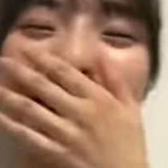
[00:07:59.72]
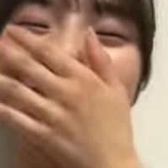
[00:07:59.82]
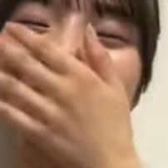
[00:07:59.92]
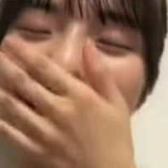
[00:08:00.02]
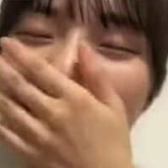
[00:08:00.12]

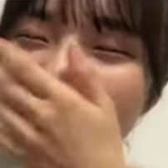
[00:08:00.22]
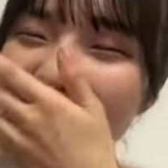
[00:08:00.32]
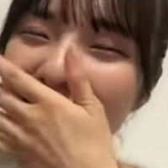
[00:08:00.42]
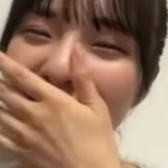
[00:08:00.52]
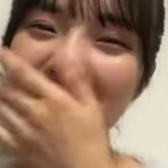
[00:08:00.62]
んな
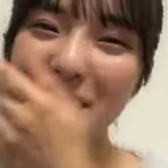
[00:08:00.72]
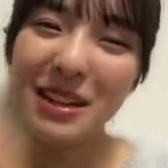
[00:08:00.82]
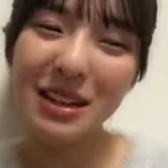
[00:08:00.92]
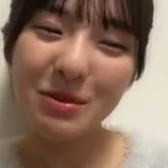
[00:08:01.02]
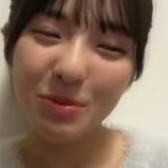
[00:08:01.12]

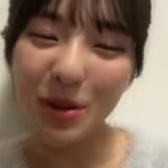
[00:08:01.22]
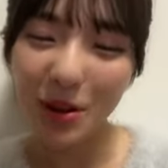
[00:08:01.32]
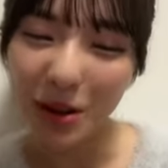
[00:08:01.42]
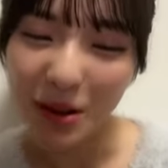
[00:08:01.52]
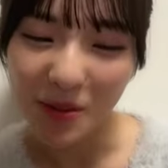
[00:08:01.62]

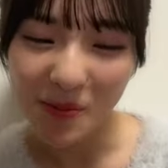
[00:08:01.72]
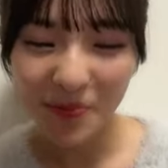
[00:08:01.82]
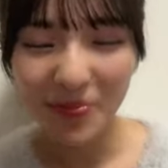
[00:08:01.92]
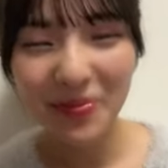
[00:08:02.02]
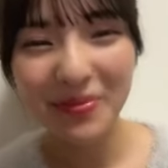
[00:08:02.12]
もう
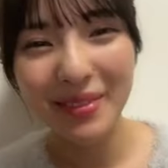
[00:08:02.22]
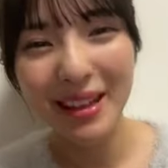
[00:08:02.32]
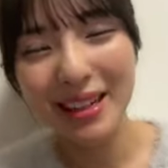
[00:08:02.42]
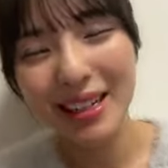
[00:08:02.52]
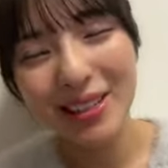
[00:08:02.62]
あ
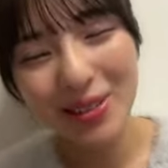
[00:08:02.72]
りが